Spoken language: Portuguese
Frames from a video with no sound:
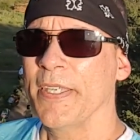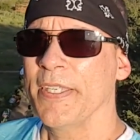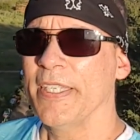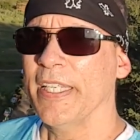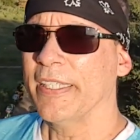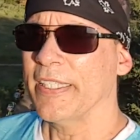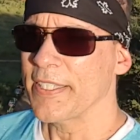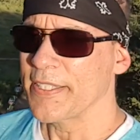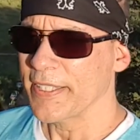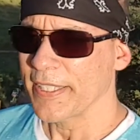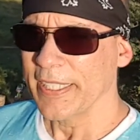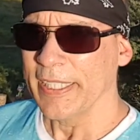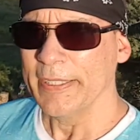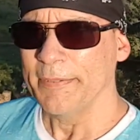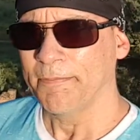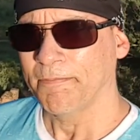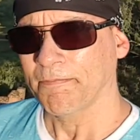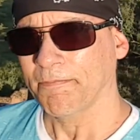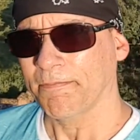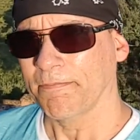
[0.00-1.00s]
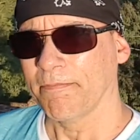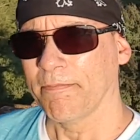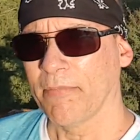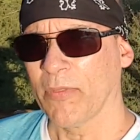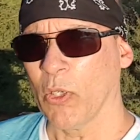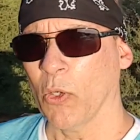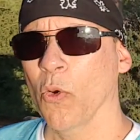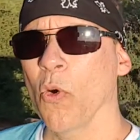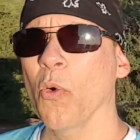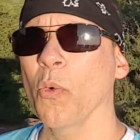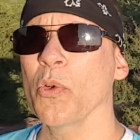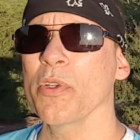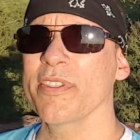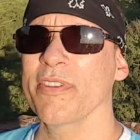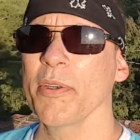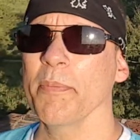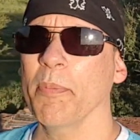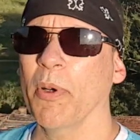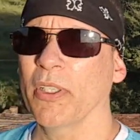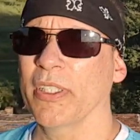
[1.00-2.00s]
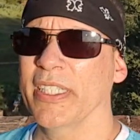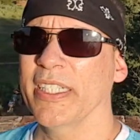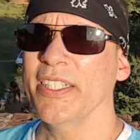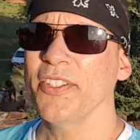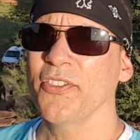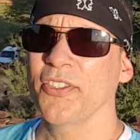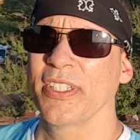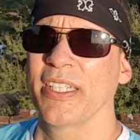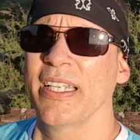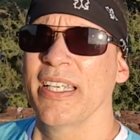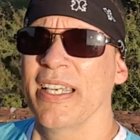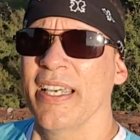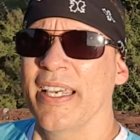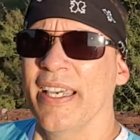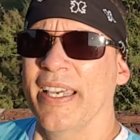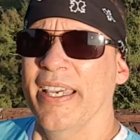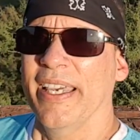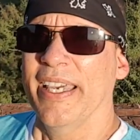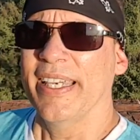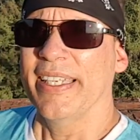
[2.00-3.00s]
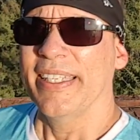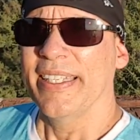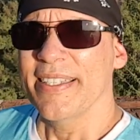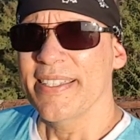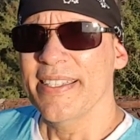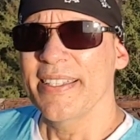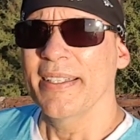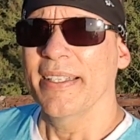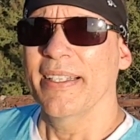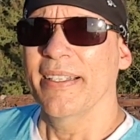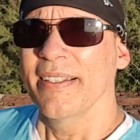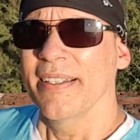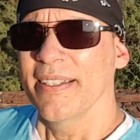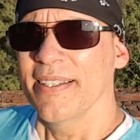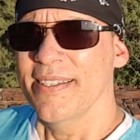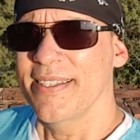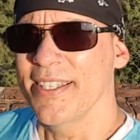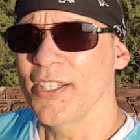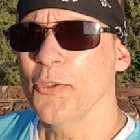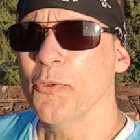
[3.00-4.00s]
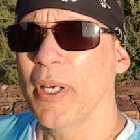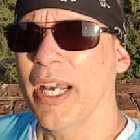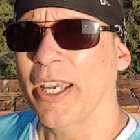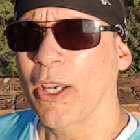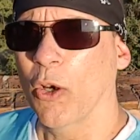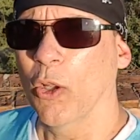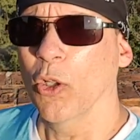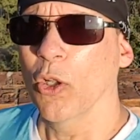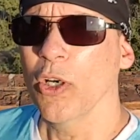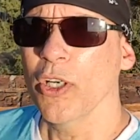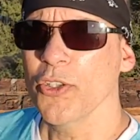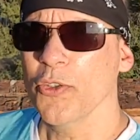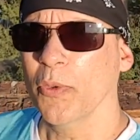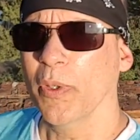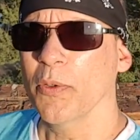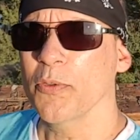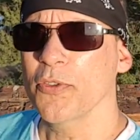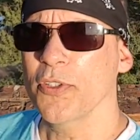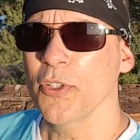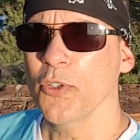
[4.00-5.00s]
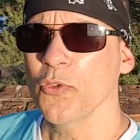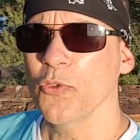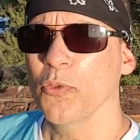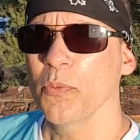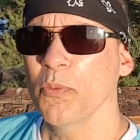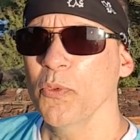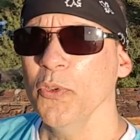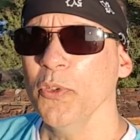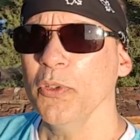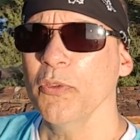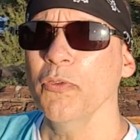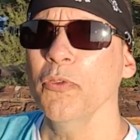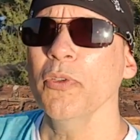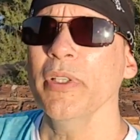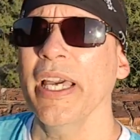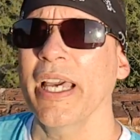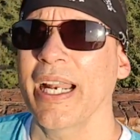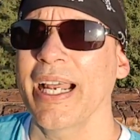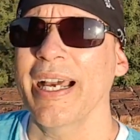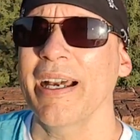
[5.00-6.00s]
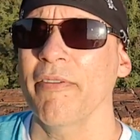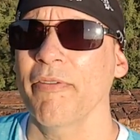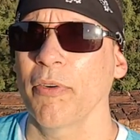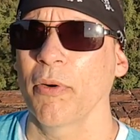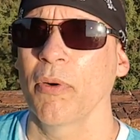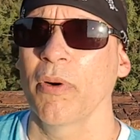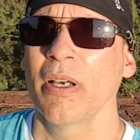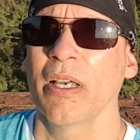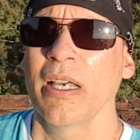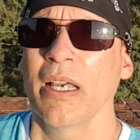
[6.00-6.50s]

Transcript: E a terceira conclusão importante é que esse sítio arqueológico é um sítio muito vulnerável